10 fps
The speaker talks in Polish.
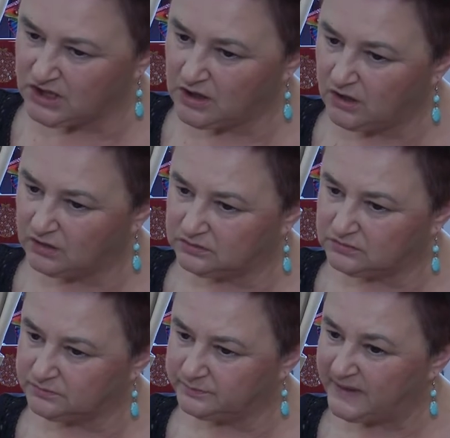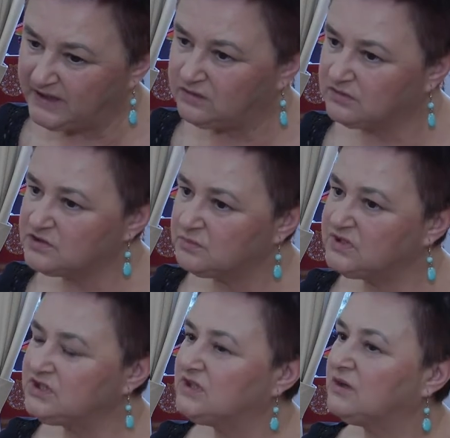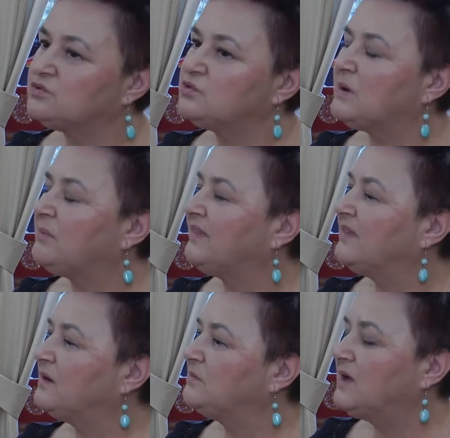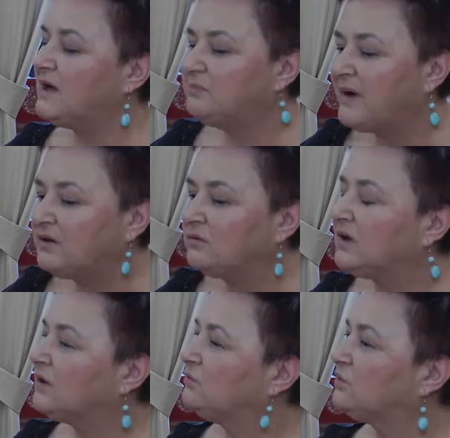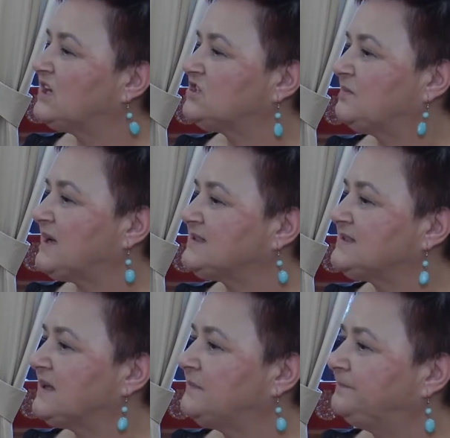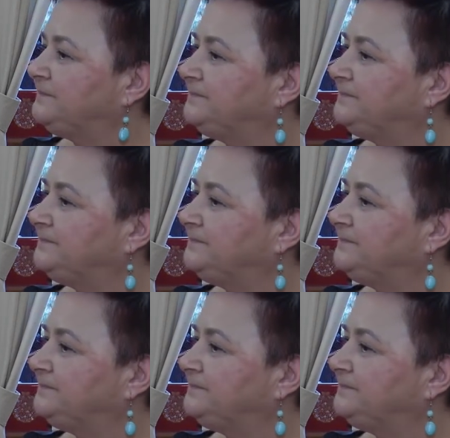Czego Panią osobiście nauczyła pandemia i panią jako włodarza miasta.